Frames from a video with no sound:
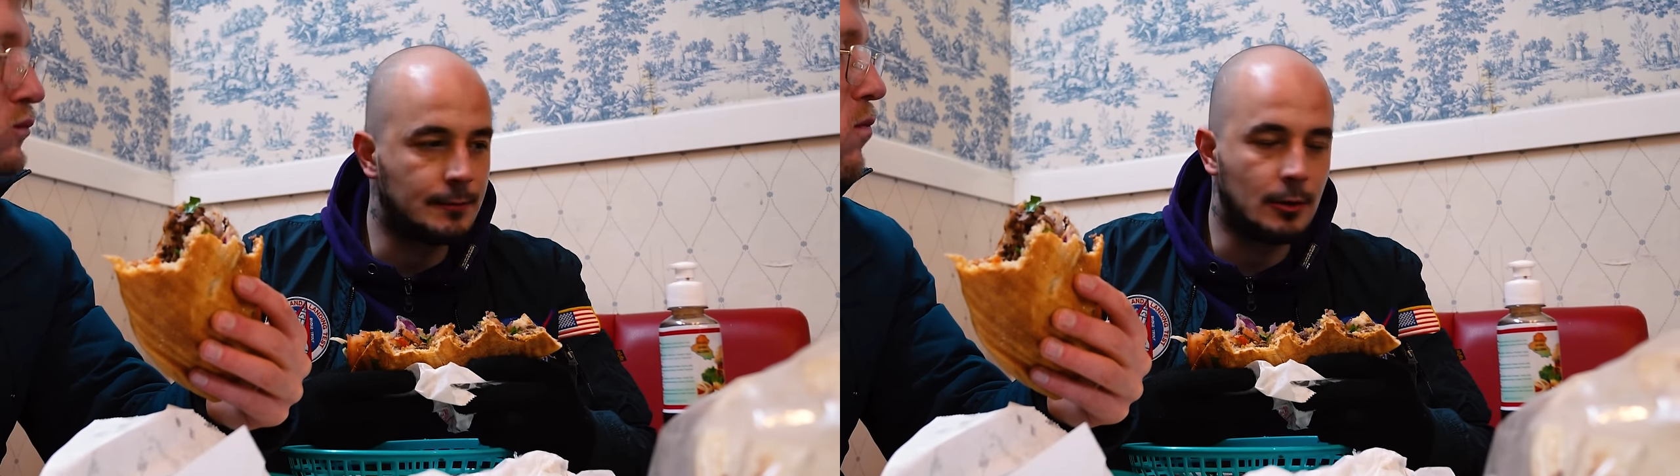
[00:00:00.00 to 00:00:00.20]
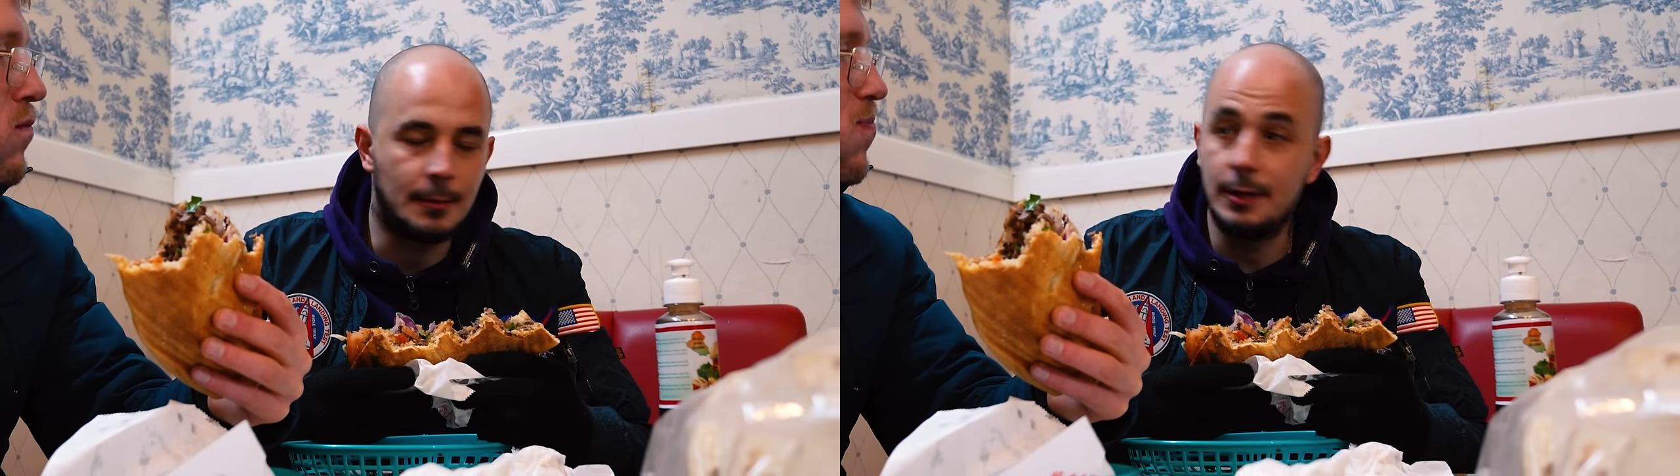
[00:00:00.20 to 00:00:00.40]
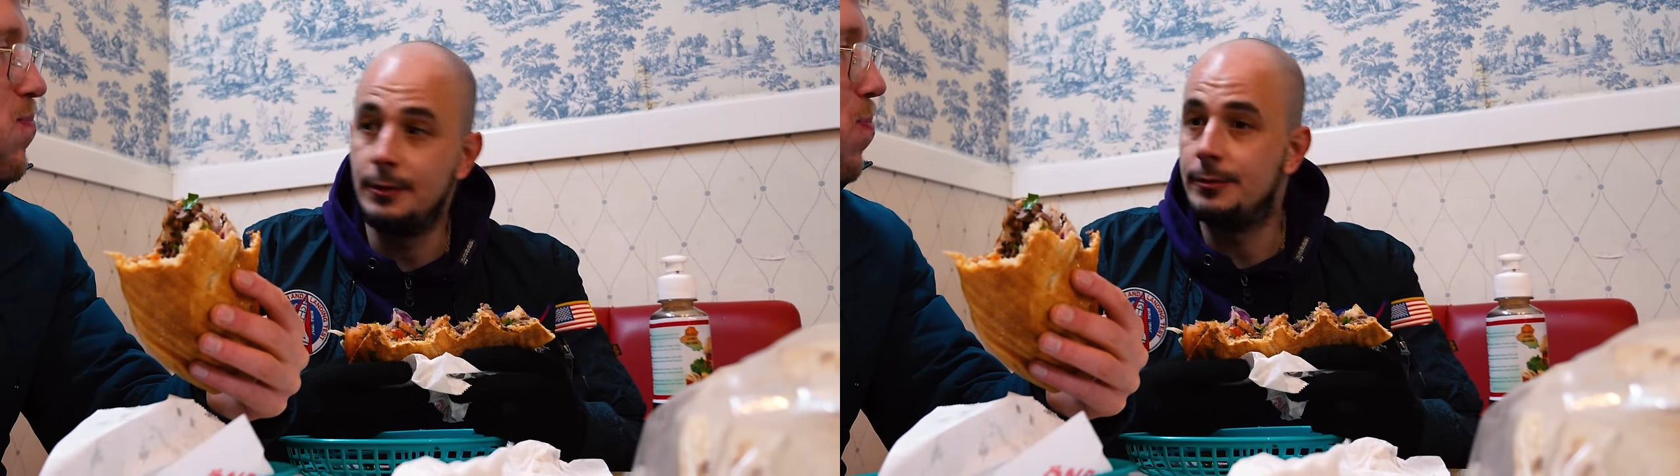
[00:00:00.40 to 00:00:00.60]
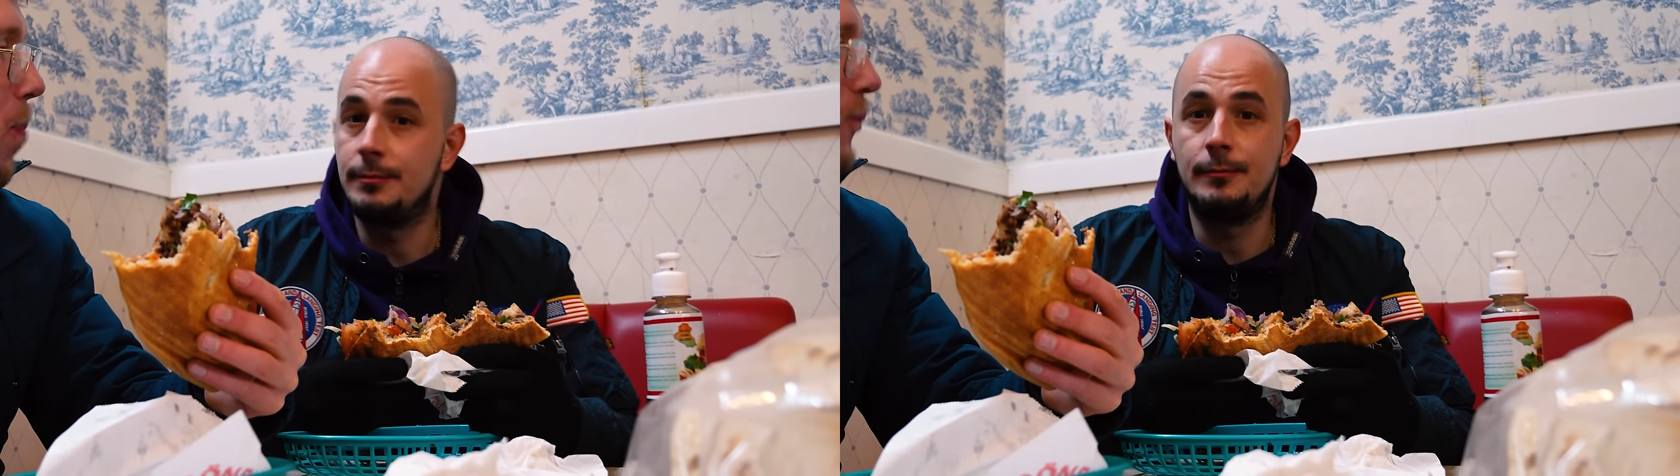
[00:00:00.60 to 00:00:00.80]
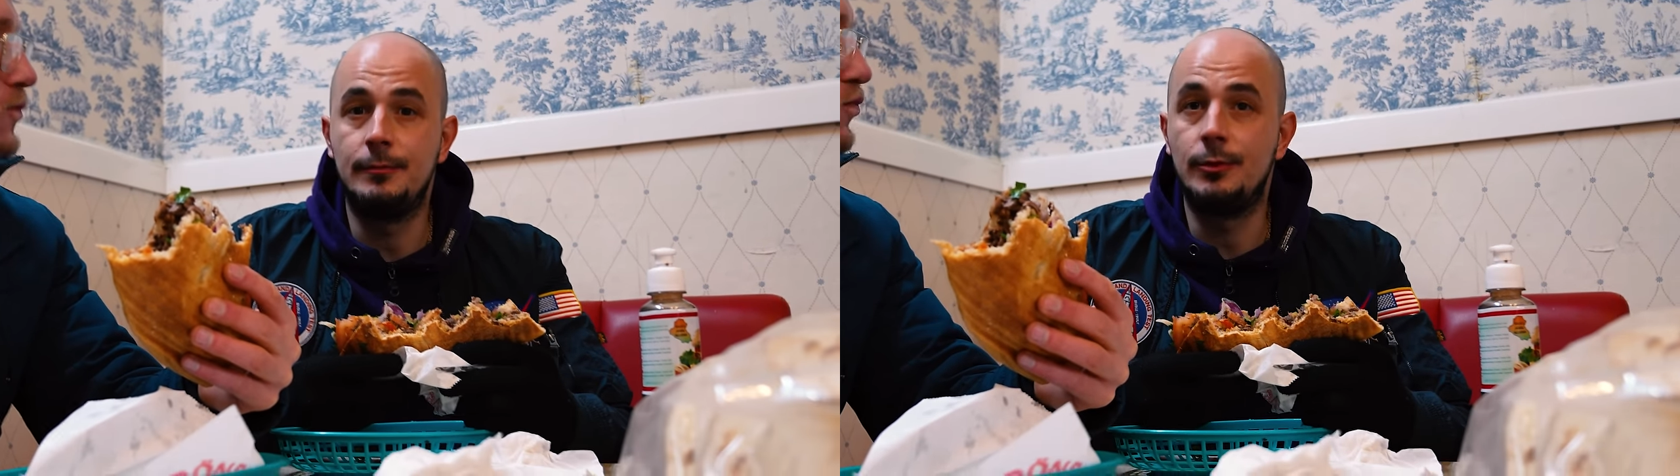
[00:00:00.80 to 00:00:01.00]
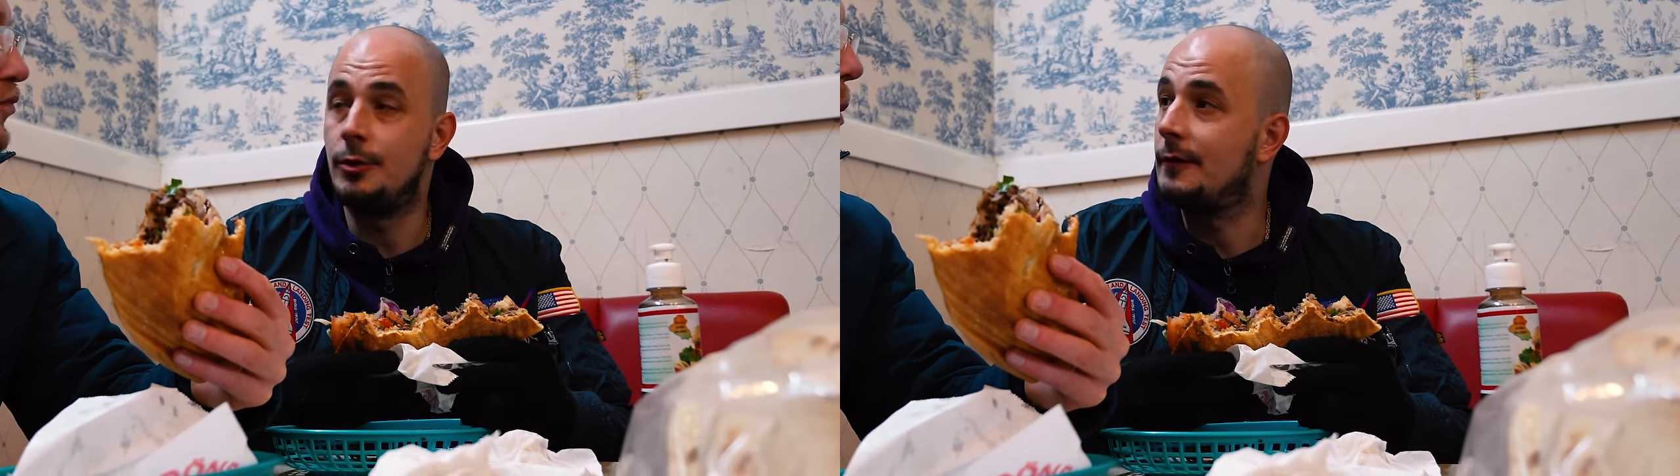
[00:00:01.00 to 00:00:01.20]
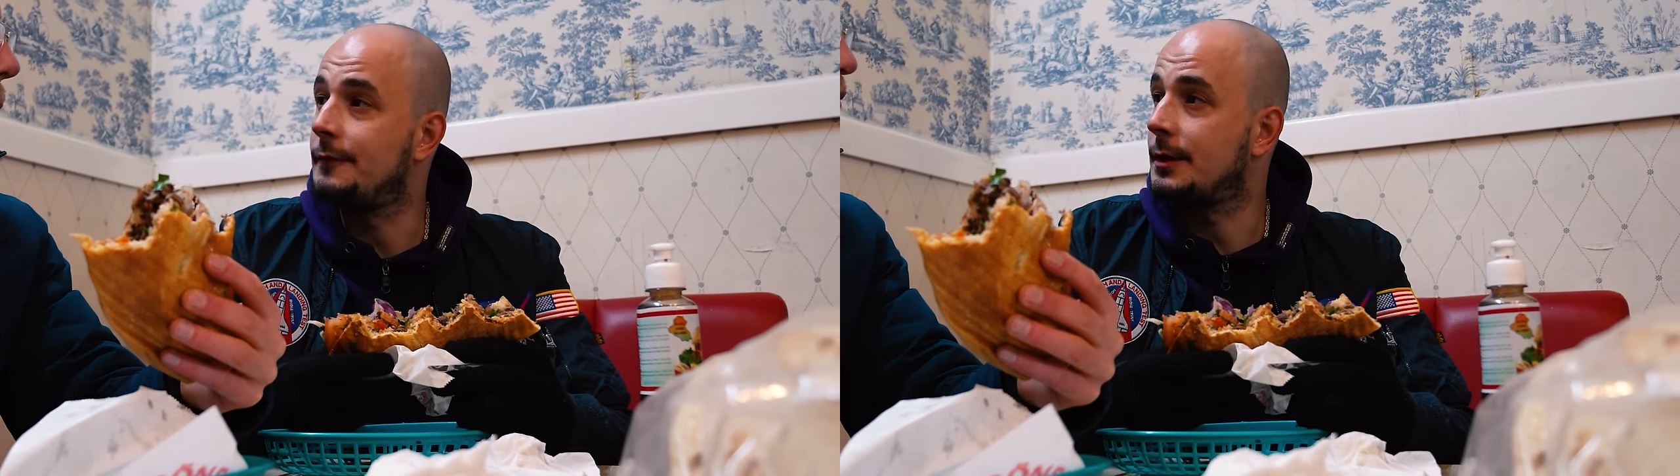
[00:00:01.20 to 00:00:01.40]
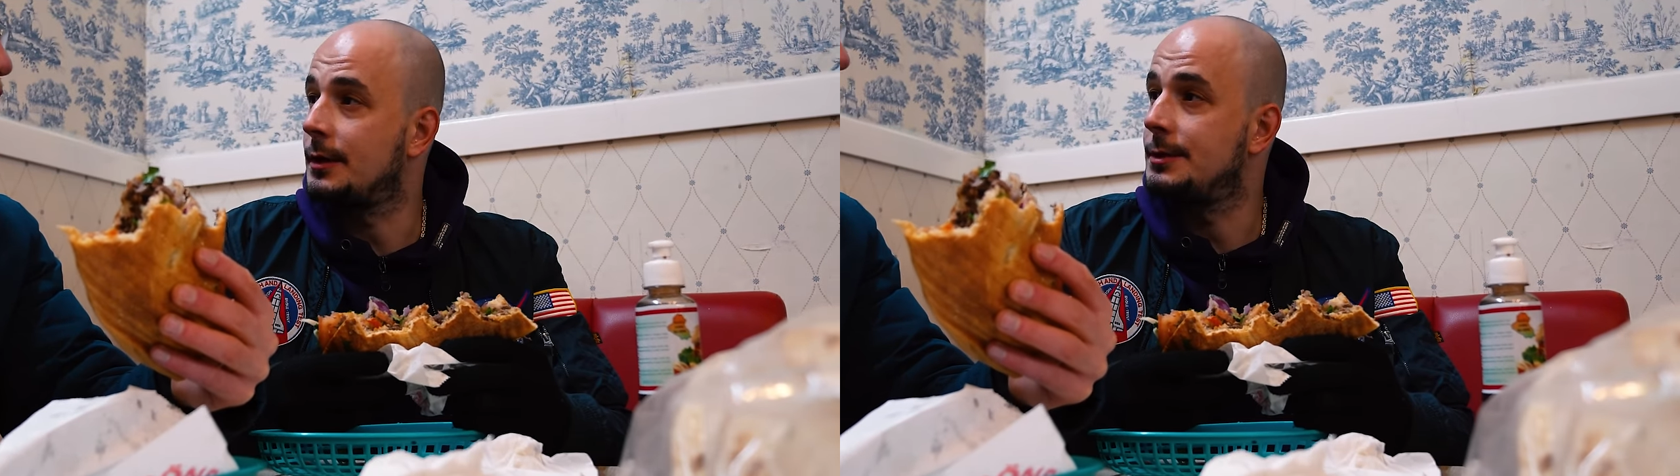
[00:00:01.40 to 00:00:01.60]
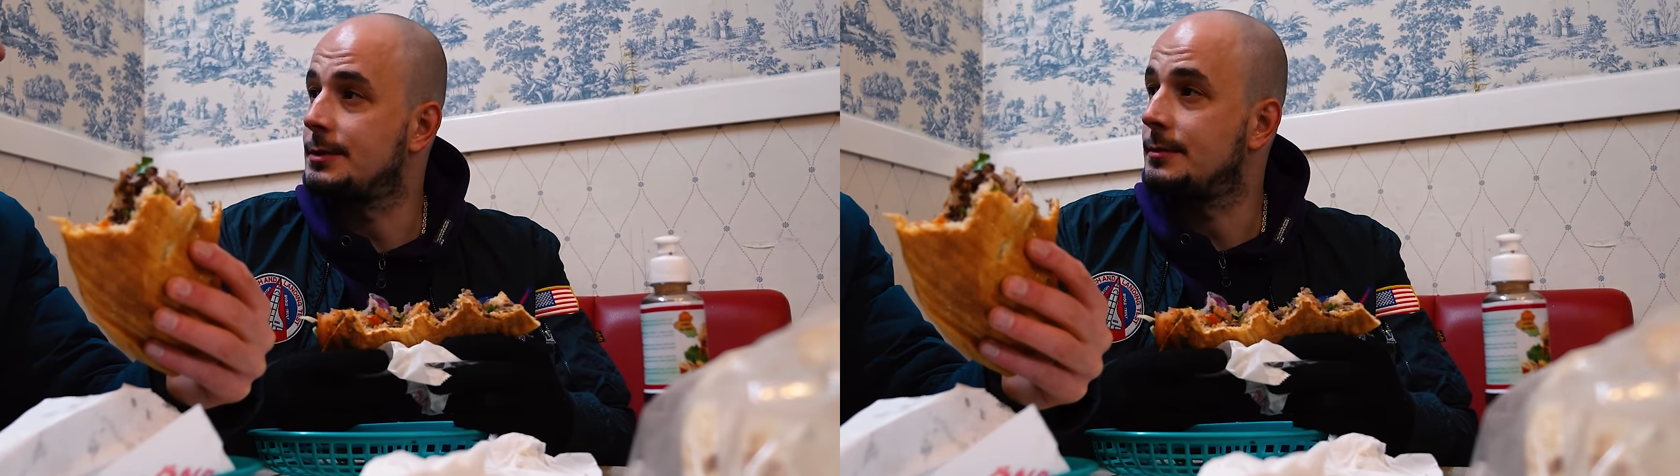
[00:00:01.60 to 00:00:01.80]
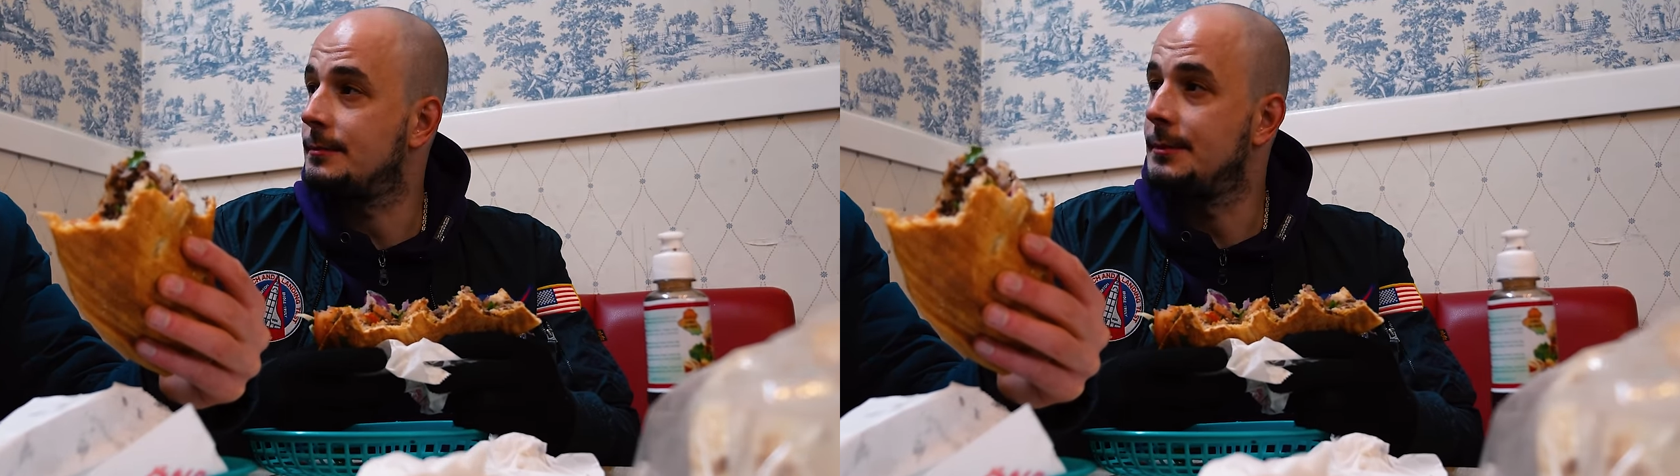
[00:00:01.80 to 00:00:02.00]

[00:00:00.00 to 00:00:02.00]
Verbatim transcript: normalen Döner vergleicht. Ja.